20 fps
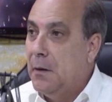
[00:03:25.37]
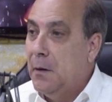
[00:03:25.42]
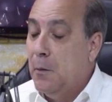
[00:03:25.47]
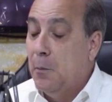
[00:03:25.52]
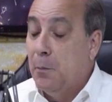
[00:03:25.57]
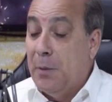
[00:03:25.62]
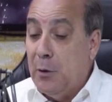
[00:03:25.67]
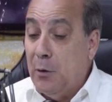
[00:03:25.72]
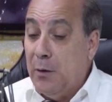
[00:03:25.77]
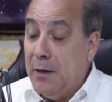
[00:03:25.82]

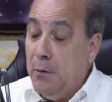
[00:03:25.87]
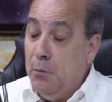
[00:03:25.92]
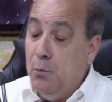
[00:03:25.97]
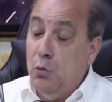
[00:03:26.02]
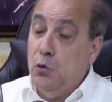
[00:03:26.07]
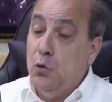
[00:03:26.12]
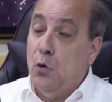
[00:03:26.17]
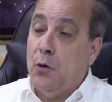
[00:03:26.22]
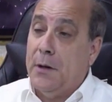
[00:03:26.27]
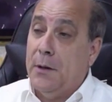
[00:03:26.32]
Pero en el
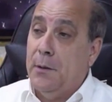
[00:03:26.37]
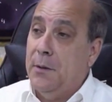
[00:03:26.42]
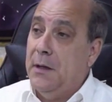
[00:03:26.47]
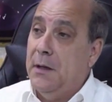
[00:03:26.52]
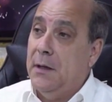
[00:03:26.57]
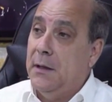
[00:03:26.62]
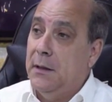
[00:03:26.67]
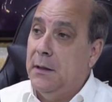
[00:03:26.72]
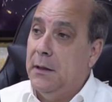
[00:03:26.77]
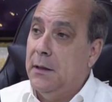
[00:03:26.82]
mundo que
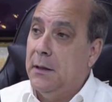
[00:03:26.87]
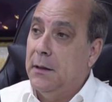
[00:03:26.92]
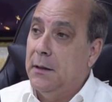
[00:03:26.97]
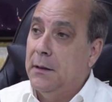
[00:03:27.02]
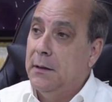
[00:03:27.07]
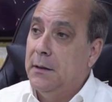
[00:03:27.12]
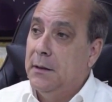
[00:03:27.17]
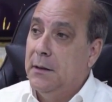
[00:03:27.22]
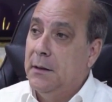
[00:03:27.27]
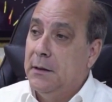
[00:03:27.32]
viene
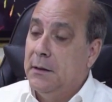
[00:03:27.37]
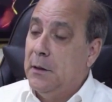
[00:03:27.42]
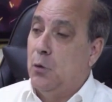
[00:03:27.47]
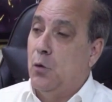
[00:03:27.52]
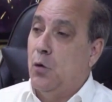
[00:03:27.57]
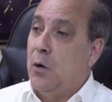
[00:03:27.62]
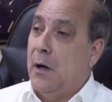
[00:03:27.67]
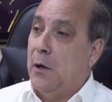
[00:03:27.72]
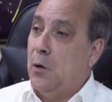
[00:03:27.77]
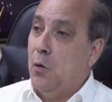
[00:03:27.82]
de
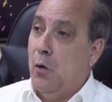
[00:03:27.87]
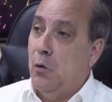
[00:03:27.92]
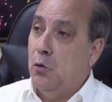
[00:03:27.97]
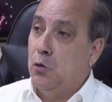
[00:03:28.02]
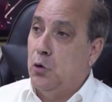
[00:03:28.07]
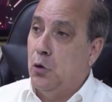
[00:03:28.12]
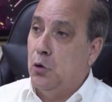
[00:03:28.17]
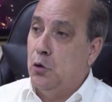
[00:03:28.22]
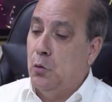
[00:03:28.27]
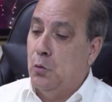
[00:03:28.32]
los carros
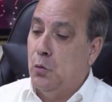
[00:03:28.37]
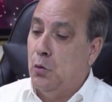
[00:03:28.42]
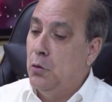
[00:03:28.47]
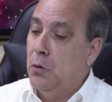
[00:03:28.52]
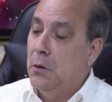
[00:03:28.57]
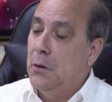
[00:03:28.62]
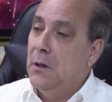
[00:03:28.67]
autónomos,